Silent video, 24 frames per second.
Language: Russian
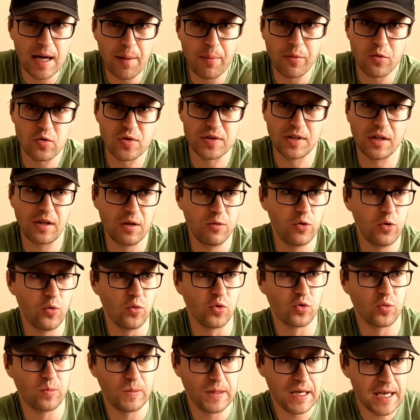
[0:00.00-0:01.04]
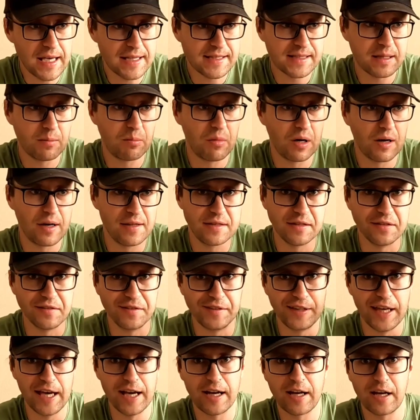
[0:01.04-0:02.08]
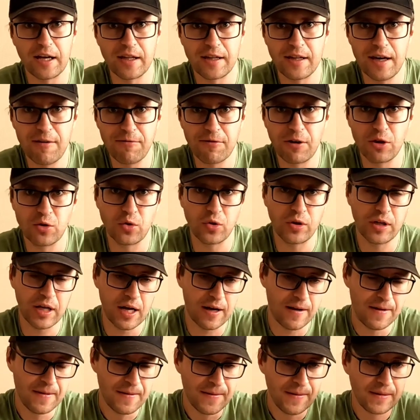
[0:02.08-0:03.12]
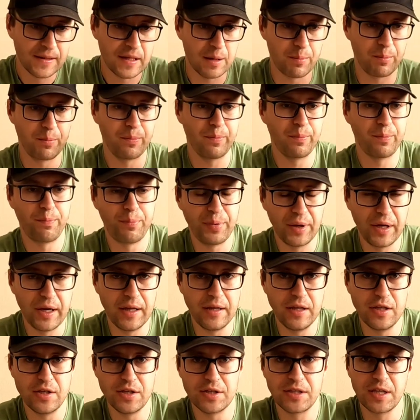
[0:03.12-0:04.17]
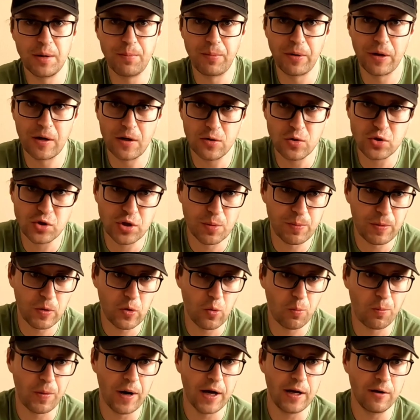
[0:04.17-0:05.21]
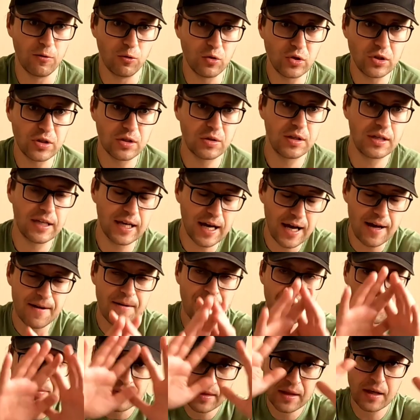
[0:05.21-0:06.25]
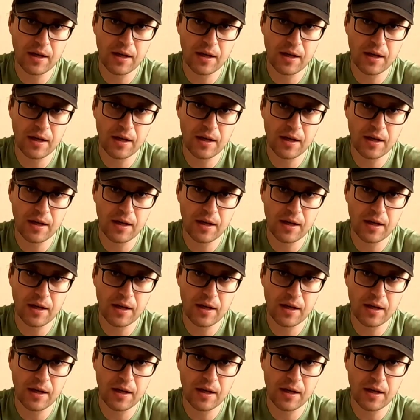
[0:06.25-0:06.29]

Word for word: Я просто говорю, вот у меня есть там магазин Дека, да, в который я там периодически прихожу, что покупаю. Вот я